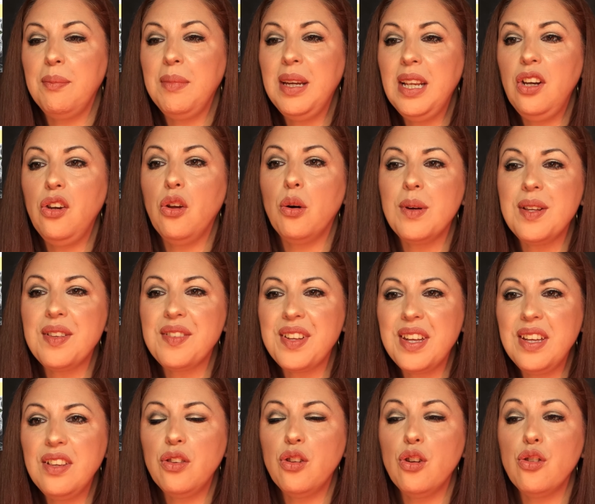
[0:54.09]

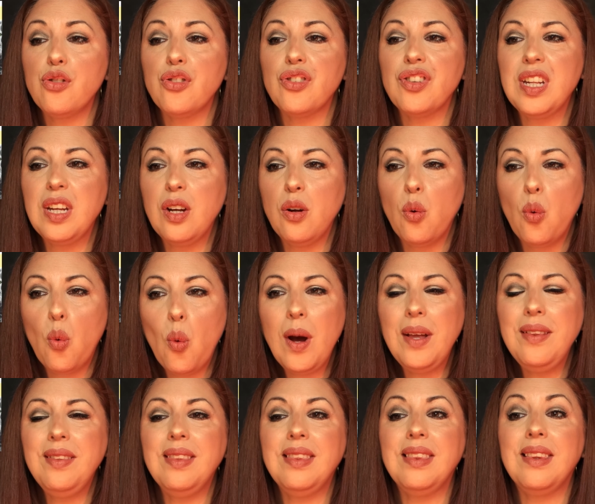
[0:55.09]

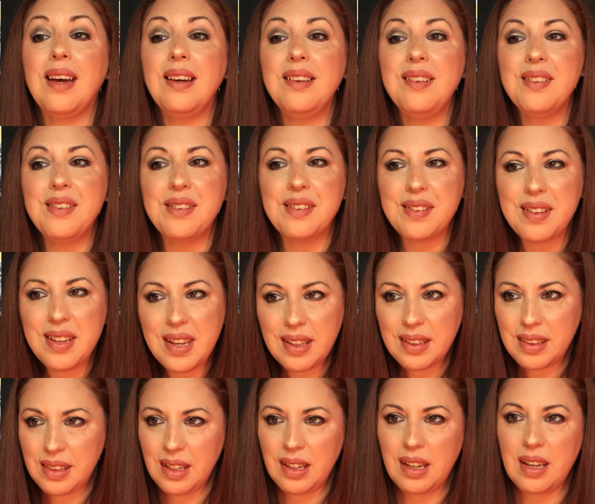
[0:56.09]
1957,